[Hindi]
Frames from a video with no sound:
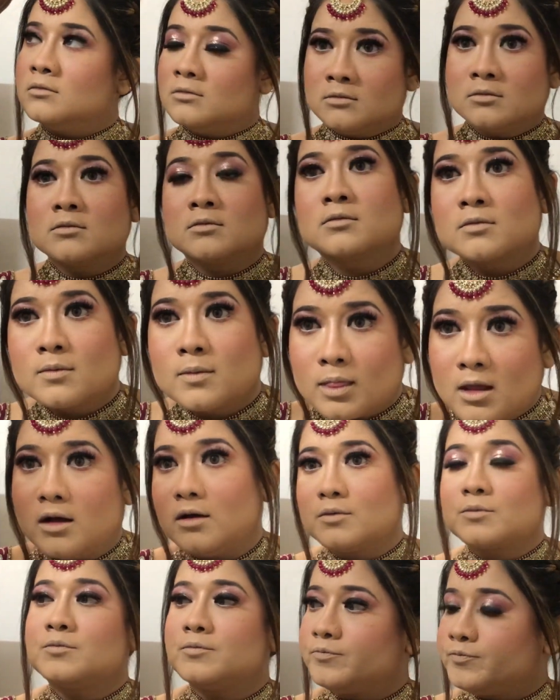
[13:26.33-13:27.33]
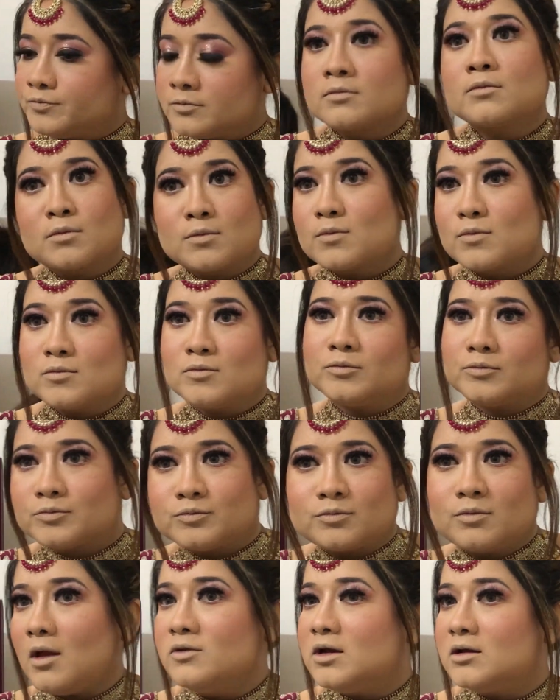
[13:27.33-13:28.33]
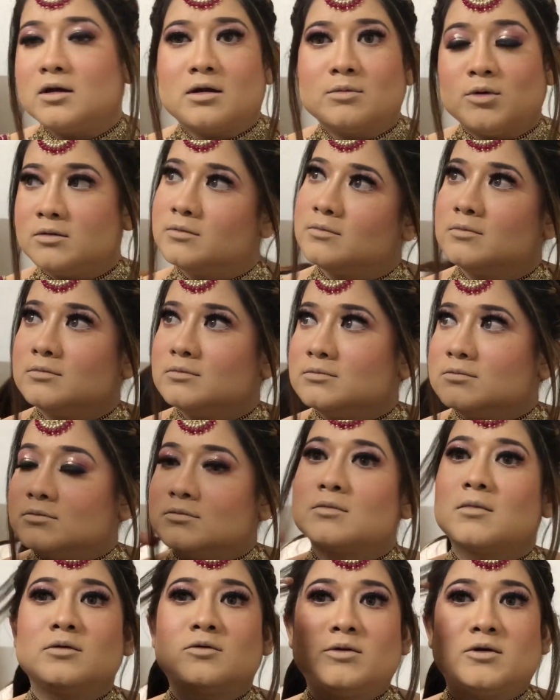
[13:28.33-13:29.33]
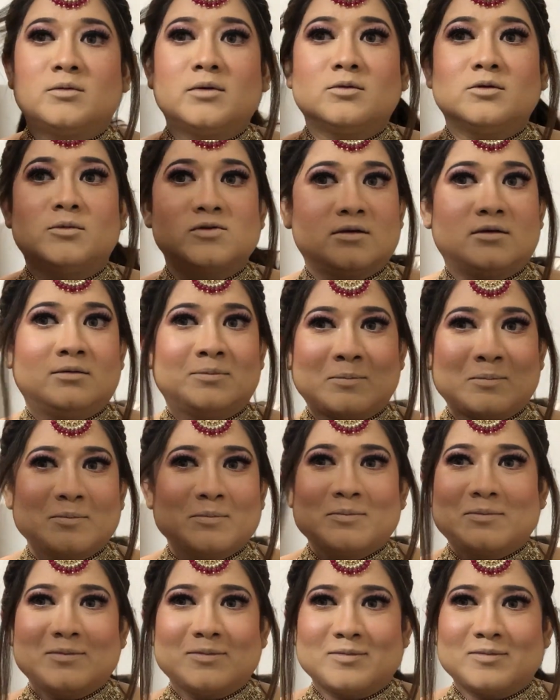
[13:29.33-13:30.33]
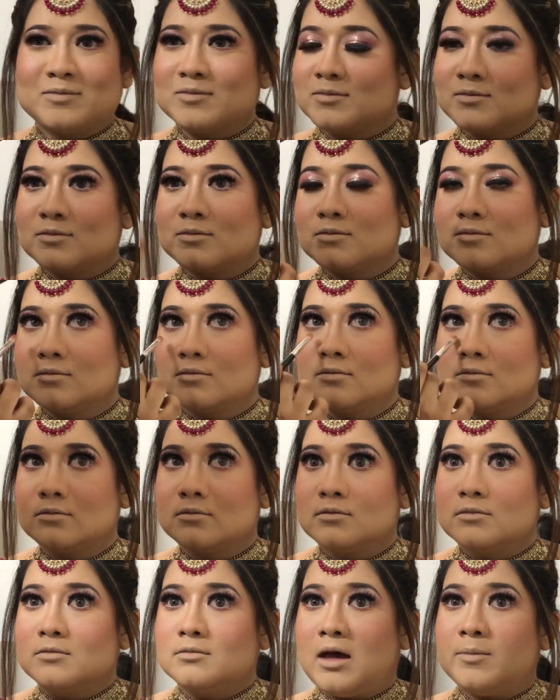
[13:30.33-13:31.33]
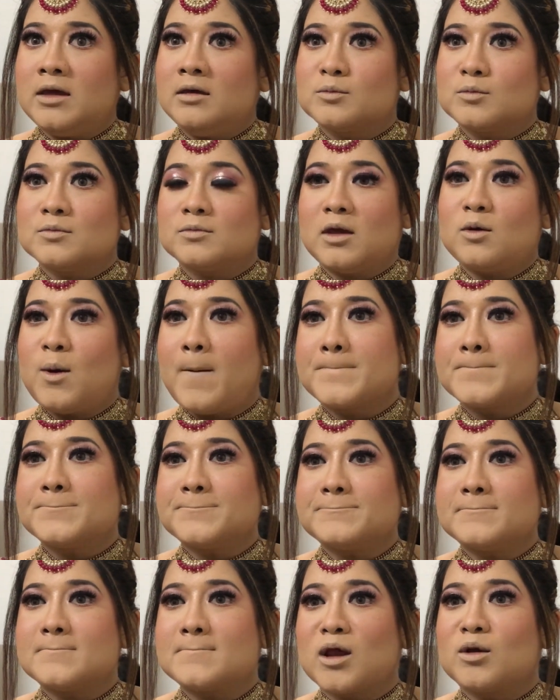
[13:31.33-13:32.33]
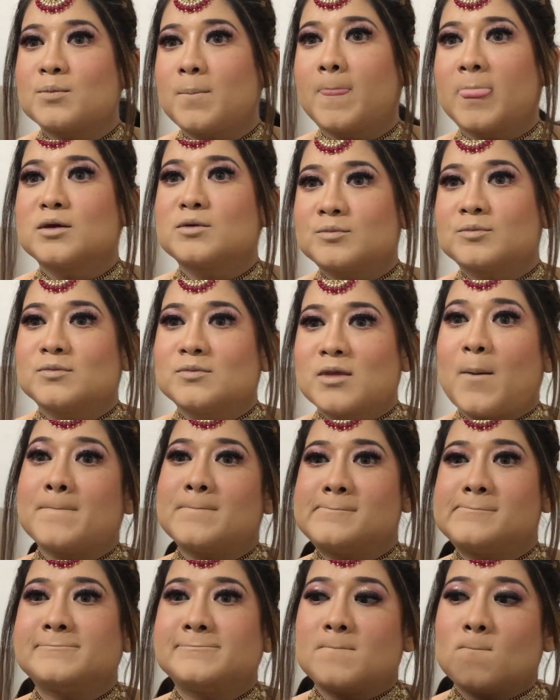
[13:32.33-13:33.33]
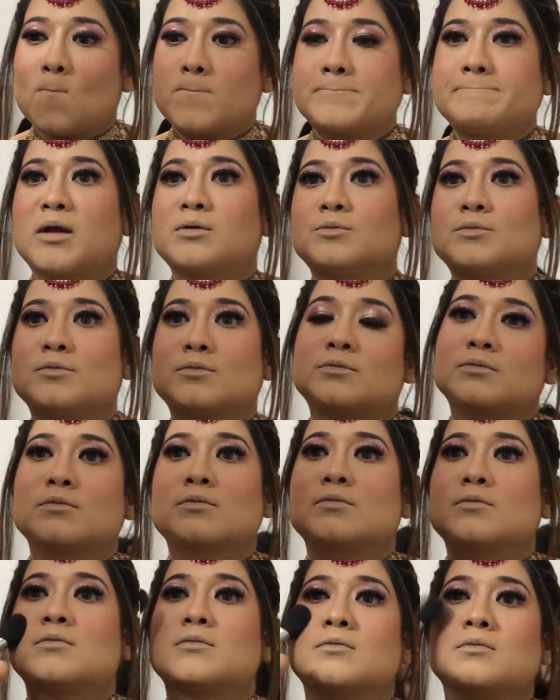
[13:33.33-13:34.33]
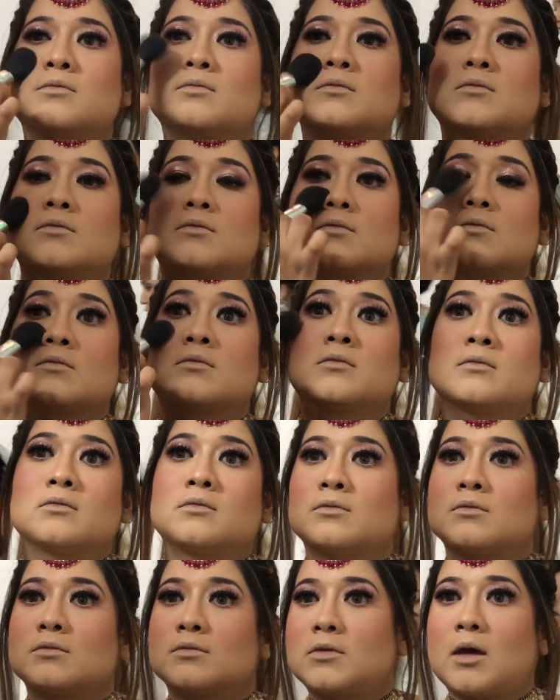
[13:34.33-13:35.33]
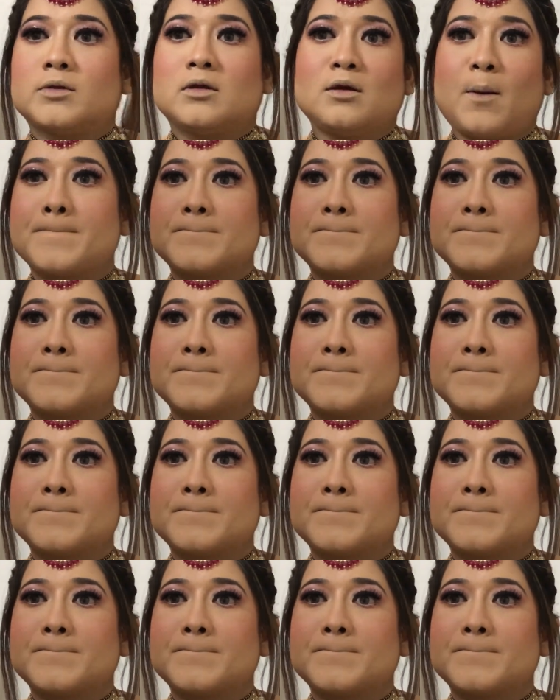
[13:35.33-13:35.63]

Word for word: हम लोग एक न्यूड कलर का आ, काजल लगाया उसकी वजह से उनकी जो आँखें हैं वो भी बड़ी लगेंगी और सुंदर भी लगेंगी और खाली भी नहीं लगेंगी सो हमने वो लगाया और जैसे ही वो लगाया उनकी